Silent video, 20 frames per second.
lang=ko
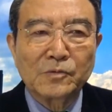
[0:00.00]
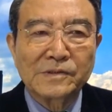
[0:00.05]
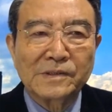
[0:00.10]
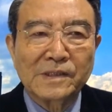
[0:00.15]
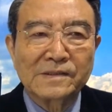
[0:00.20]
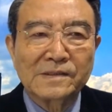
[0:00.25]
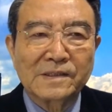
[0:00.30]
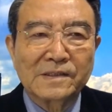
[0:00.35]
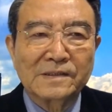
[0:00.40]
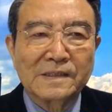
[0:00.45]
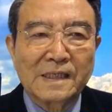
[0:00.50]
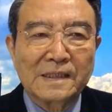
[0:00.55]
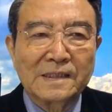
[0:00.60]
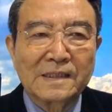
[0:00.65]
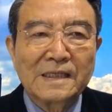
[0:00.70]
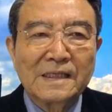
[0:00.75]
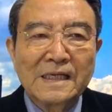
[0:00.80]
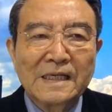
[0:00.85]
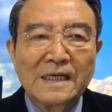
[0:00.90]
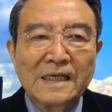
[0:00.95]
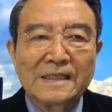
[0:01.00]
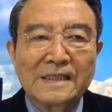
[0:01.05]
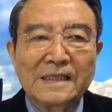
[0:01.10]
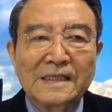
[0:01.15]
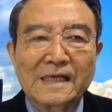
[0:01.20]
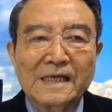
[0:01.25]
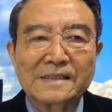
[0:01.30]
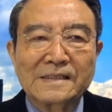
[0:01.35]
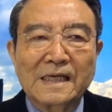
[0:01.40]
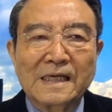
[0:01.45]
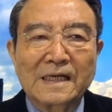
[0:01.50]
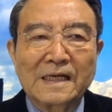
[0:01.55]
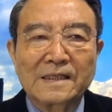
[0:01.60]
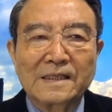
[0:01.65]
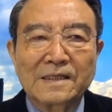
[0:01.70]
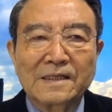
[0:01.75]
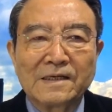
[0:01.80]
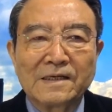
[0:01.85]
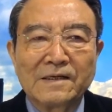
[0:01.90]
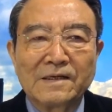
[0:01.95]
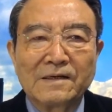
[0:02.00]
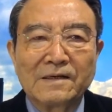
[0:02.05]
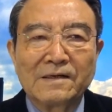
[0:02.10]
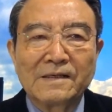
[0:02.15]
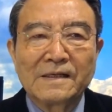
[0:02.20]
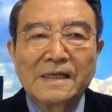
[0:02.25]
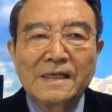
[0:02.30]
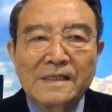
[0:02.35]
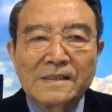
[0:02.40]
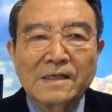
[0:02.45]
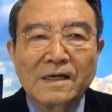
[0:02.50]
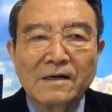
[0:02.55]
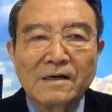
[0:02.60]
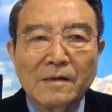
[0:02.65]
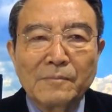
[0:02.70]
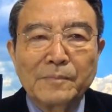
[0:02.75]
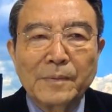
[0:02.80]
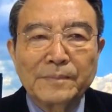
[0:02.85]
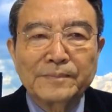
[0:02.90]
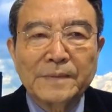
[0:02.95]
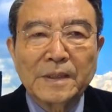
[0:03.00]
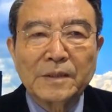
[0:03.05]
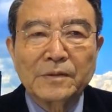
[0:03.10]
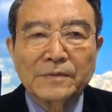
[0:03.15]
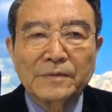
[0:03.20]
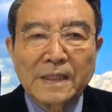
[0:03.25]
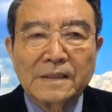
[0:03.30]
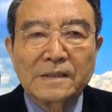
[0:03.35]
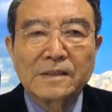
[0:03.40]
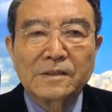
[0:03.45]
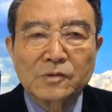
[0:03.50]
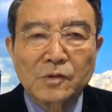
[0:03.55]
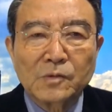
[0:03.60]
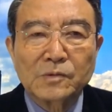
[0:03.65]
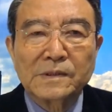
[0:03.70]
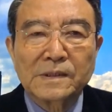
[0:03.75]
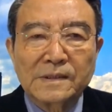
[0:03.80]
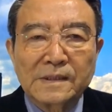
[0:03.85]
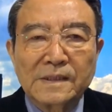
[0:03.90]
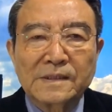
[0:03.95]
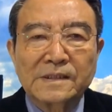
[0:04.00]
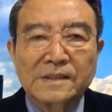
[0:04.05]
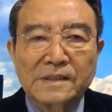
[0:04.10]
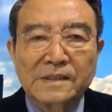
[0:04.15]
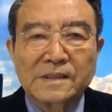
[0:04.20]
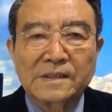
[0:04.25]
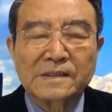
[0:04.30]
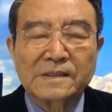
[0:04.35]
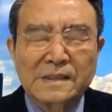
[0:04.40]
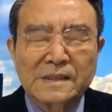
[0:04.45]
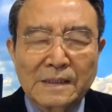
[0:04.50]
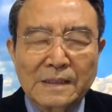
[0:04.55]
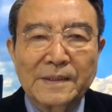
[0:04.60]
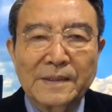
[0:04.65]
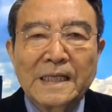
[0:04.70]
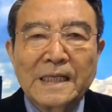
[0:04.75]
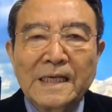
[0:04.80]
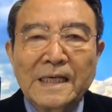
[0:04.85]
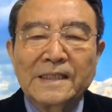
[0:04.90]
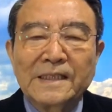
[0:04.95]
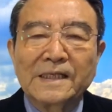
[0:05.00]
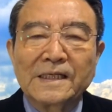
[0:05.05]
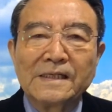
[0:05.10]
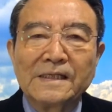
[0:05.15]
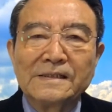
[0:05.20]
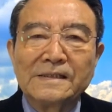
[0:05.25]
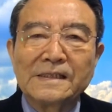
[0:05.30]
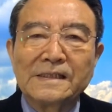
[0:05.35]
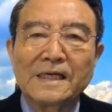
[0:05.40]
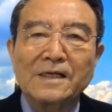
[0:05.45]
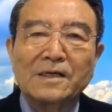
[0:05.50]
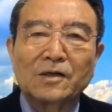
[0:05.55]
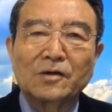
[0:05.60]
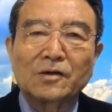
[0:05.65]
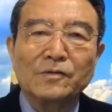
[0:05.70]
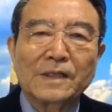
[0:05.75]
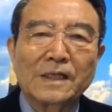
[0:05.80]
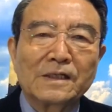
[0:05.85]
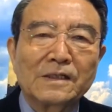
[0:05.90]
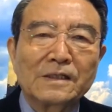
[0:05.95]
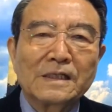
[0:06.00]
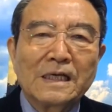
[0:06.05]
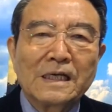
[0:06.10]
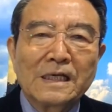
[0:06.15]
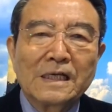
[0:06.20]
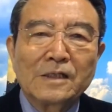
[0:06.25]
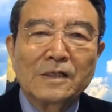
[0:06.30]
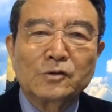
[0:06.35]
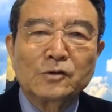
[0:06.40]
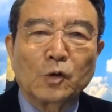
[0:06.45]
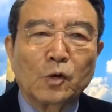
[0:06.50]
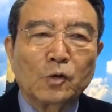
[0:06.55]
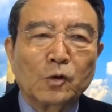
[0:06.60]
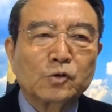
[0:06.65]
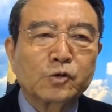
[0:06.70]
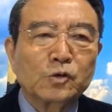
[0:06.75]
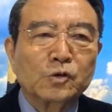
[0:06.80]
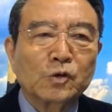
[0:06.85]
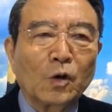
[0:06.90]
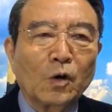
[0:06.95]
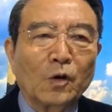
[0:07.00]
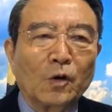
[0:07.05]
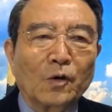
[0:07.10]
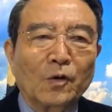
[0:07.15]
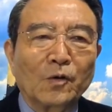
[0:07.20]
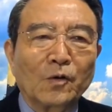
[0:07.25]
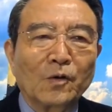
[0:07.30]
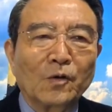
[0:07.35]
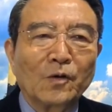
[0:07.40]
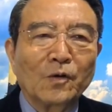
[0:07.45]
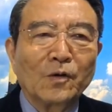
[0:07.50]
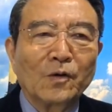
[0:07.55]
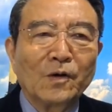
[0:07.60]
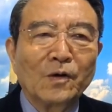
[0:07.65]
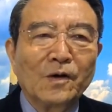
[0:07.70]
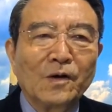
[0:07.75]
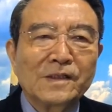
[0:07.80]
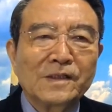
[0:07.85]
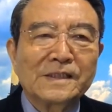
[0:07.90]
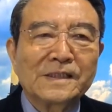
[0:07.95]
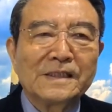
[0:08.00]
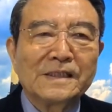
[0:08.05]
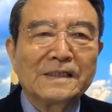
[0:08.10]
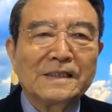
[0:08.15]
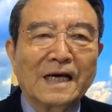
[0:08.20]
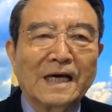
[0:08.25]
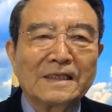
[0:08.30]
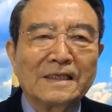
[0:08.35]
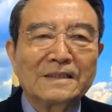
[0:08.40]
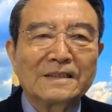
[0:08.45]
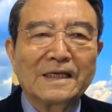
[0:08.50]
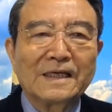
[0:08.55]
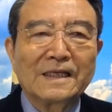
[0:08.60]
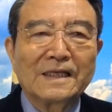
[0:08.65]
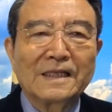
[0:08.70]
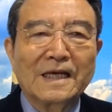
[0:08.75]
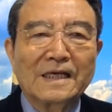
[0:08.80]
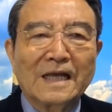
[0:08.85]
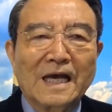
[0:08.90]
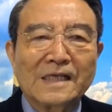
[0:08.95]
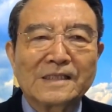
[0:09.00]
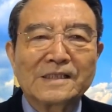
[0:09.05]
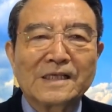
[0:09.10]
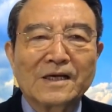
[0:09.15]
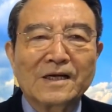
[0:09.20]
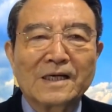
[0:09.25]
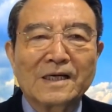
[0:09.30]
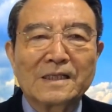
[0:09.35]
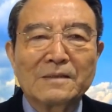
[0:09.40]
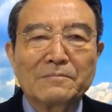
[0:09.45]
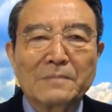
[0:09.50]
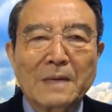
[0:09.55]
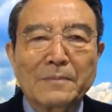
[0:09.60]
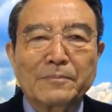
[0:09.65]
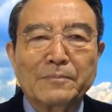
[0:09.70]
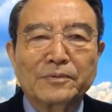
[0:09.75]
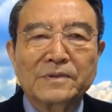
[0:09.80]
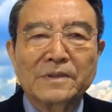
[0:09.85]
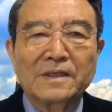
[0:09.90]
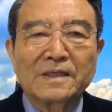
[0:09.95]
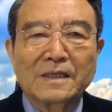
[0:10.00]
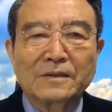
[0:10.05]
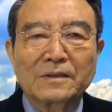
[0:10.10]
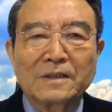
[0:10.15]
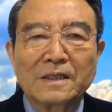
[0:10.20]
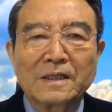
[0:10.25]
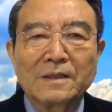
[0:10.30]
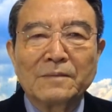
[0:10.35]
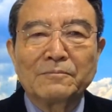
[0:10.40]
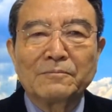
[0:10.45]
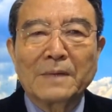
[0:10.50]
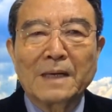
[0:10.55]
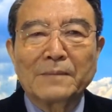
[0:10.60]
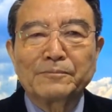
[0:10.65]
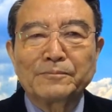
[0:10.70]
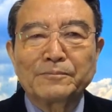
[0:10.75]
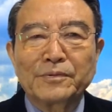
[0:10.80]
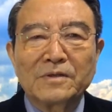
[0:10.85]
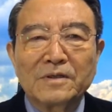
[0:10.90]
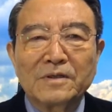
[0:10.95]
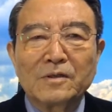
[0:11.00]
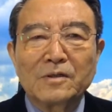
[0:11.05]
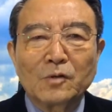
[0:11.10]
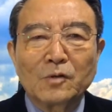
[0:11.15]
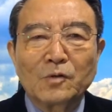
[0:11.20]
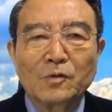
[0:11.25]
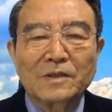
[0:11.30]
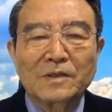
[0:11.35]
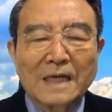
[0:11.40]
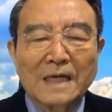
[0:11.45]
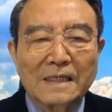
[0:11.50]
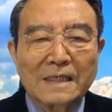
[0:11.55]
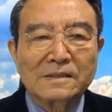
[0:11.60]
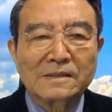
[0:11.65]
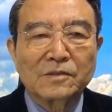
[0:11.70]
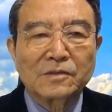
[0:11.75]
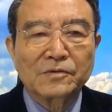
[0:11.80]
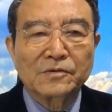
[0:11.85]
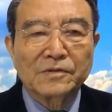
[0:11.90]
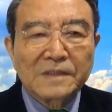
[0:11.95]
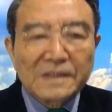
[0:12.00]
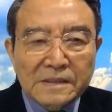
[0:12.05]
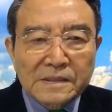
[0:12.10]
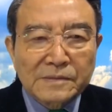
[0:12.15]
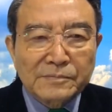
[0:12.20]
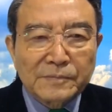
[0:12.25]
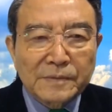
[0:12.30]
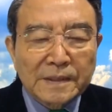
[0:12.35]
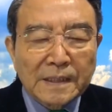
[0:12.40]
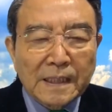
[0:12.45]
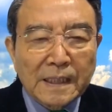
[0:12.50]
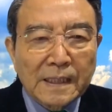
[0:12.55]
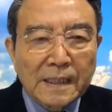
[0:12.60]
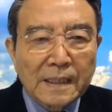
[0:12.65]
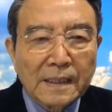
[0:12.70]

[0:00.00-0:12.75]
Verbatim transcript: 위성정당을 양산항 현행 선거법대로 내년 총선 역시 치러진다면 현재 거론되는 조추성 신당 등에 대한 한 장관이 맞붙을 맞불을 놓을 가능성도 있습니다.